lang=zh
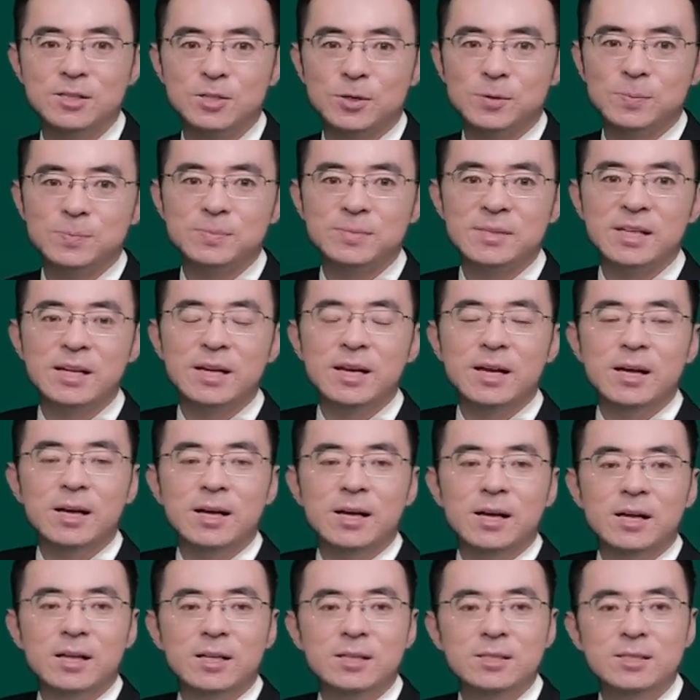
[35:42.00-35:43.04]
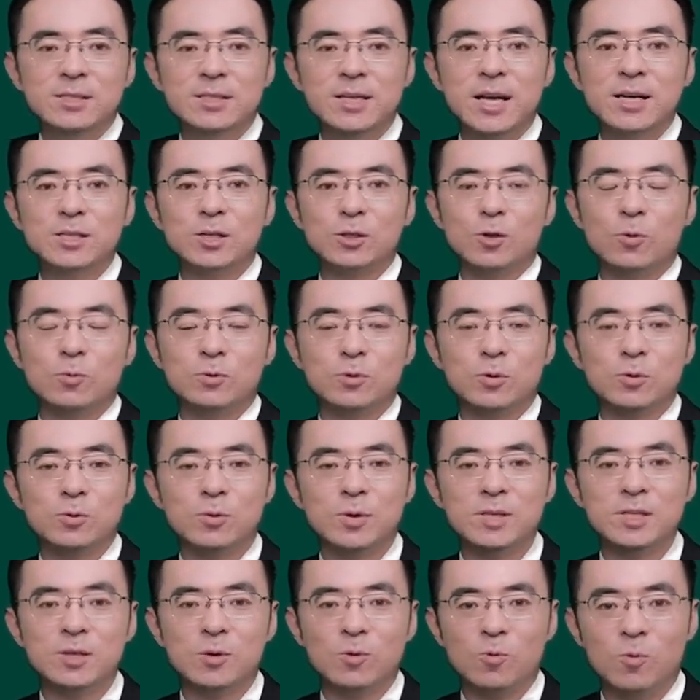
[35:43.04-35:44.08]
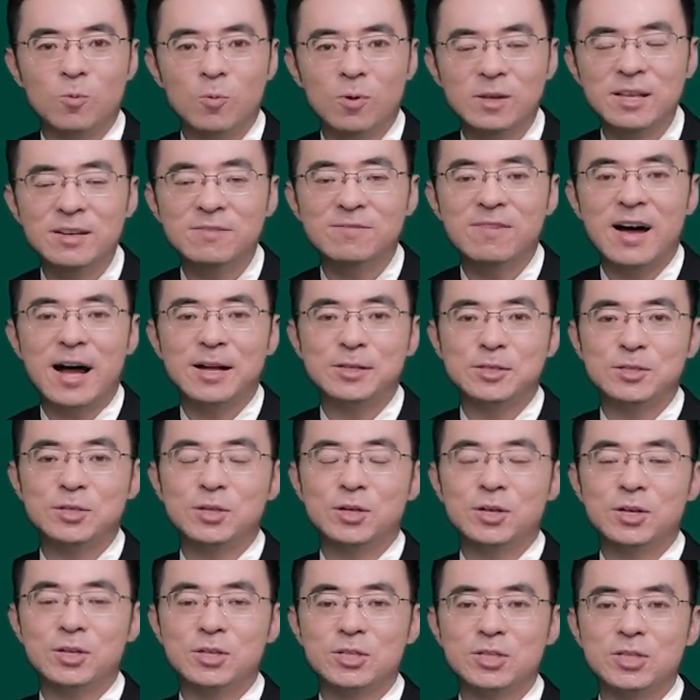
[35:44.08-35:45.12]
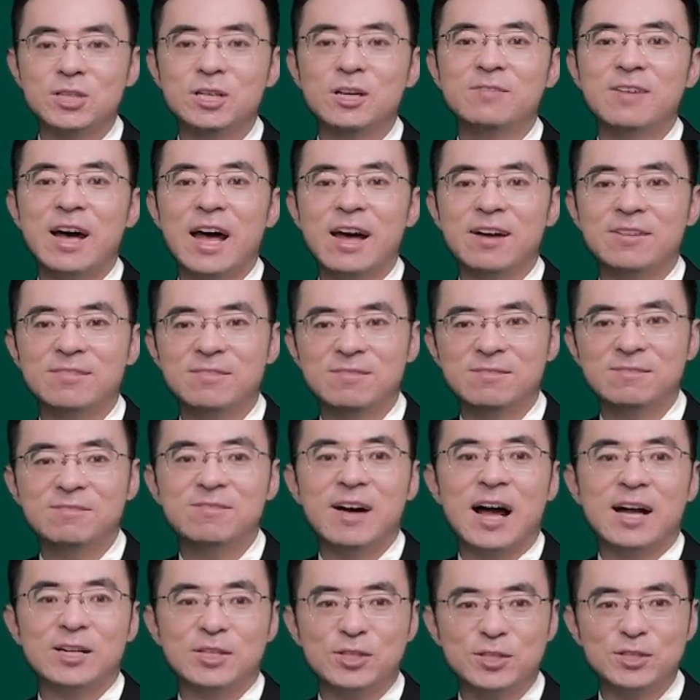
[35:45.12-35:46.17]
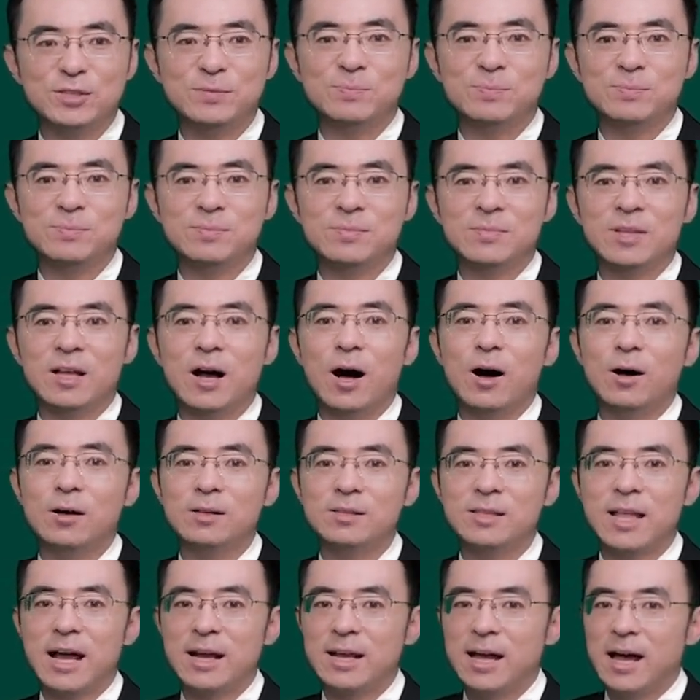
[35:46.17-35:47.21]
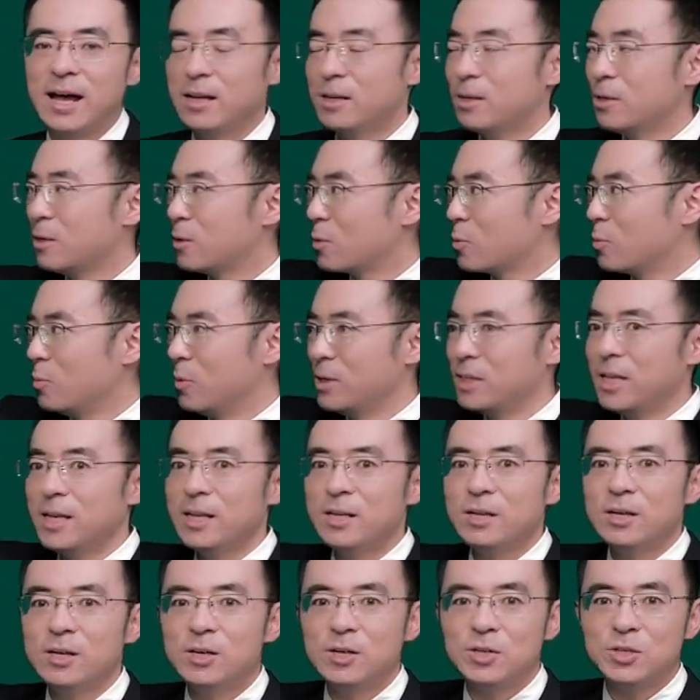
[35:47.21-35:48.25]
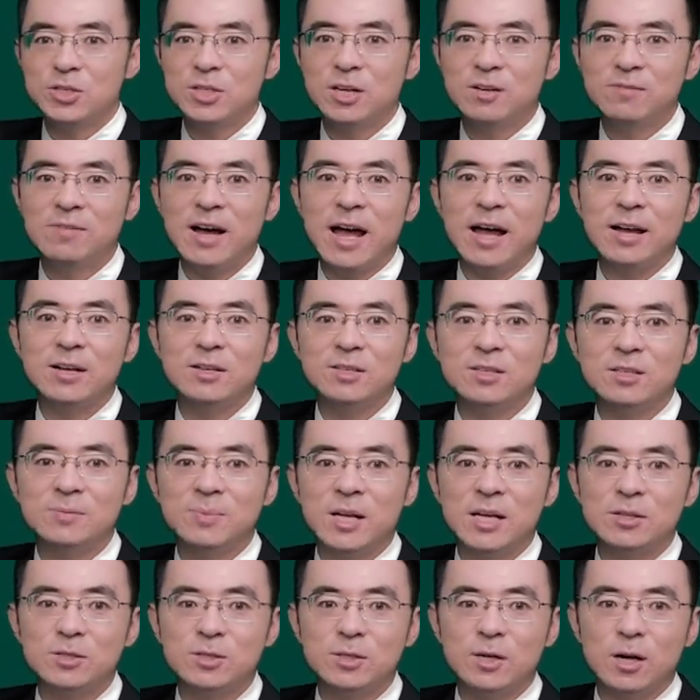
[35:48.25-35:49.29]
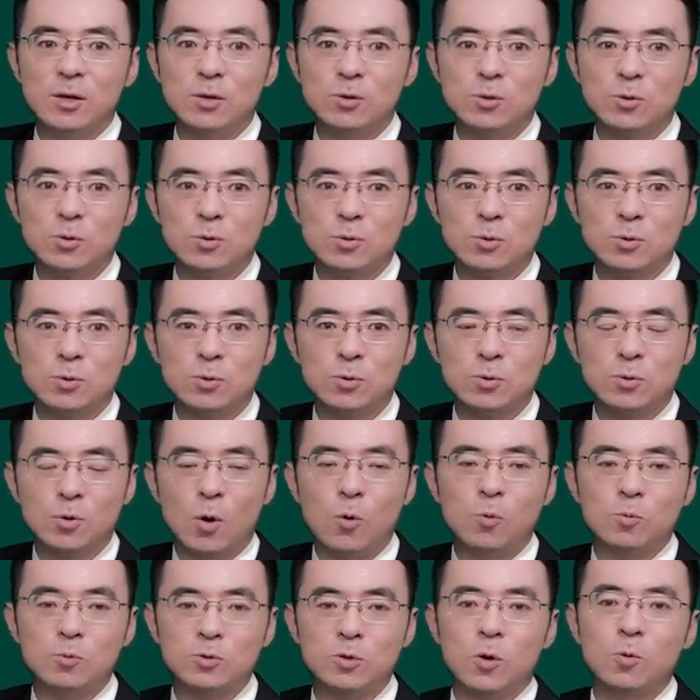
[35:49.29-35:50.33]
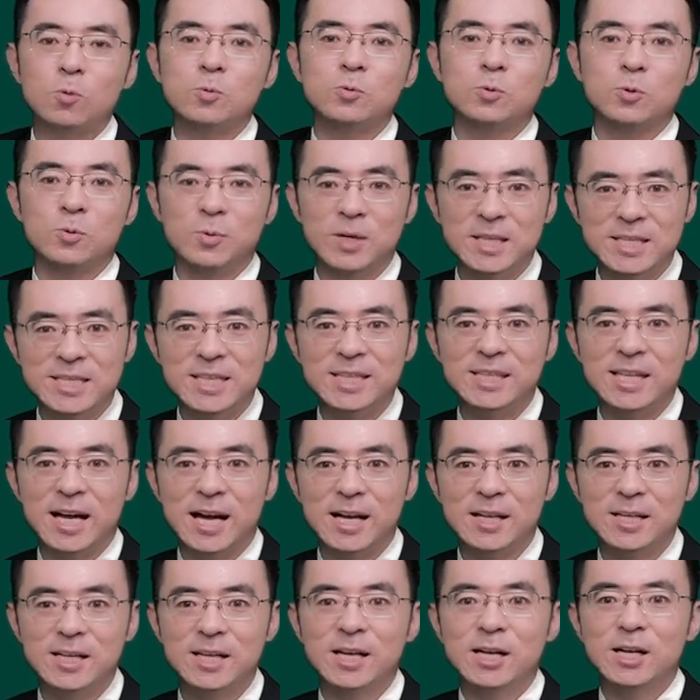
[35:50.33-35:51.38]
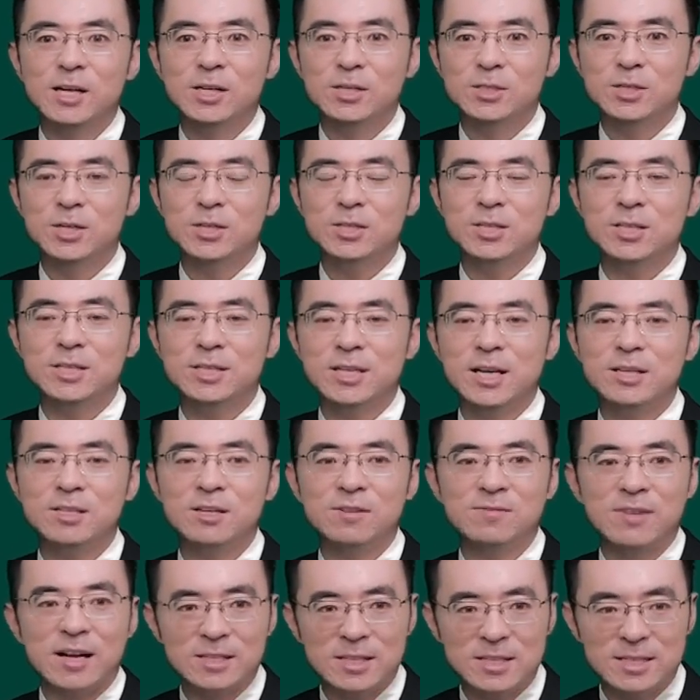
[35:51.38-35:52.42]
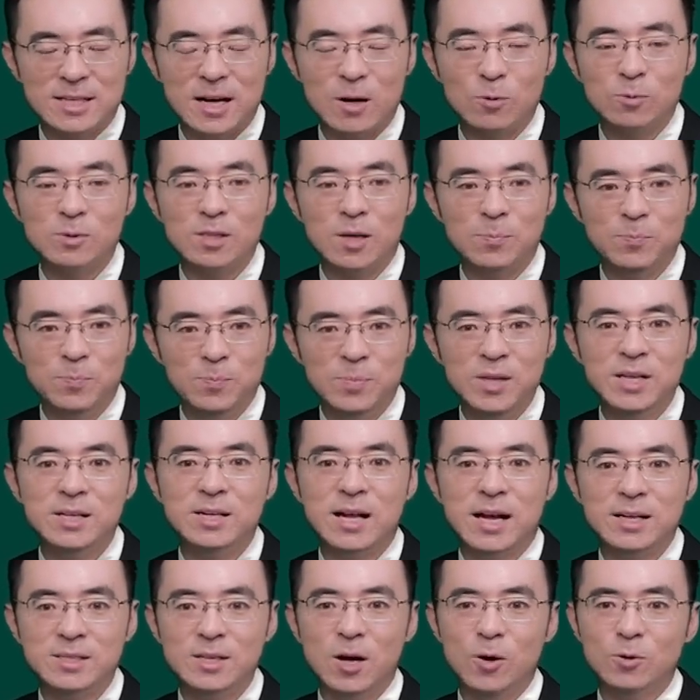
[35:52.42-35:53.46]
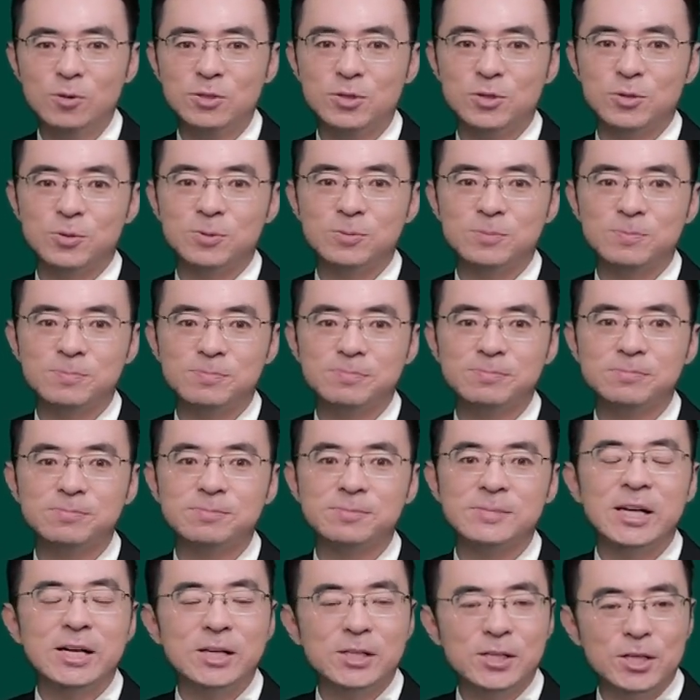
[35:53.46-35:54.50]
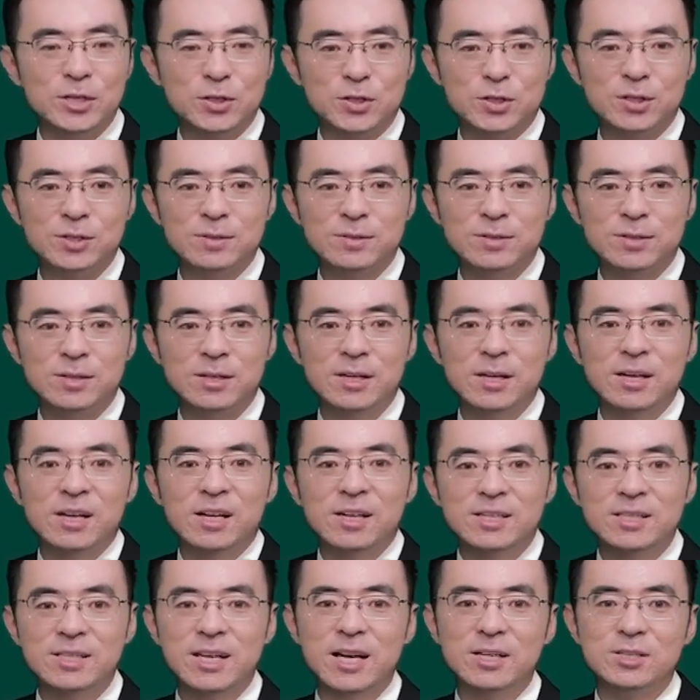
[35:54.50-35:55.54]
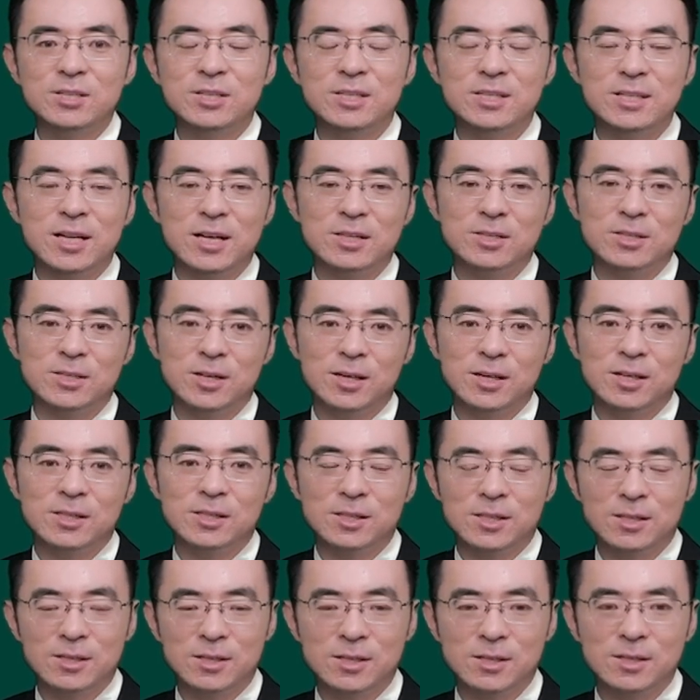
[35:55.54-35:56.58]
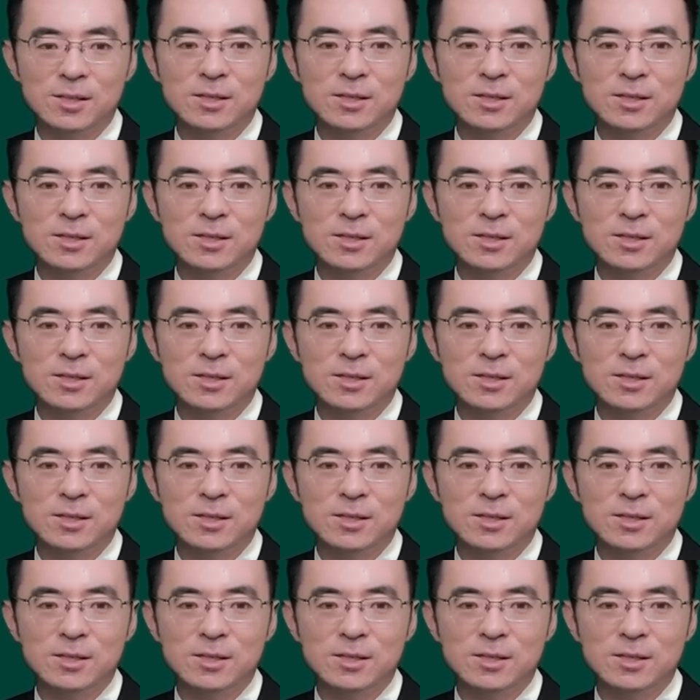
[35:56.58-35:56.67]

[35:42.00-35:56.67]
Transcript: 第九，建设统筹推进国内法治和涉外法治。好，大家看国内和涉外这边是统筹推进的，这是建设法治强国的必然要求。第十，坚持建设